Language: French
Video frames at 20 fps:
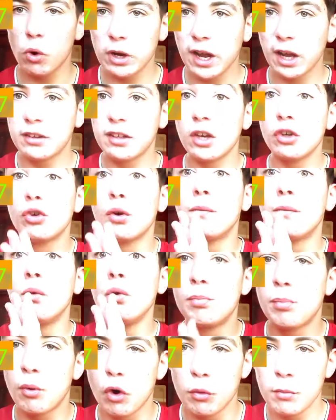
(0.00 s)
progresser, je
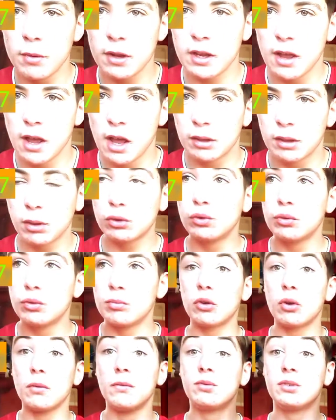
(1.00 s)
vous le promets. que je
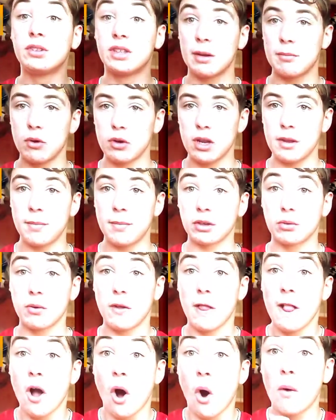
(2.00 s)
vous demande de vous abonner
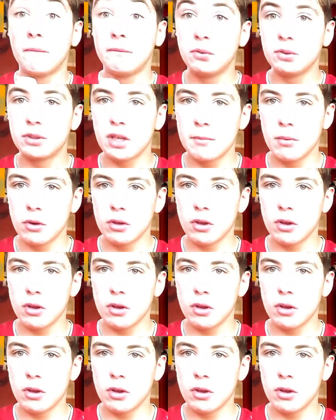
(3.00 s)
parce que en vous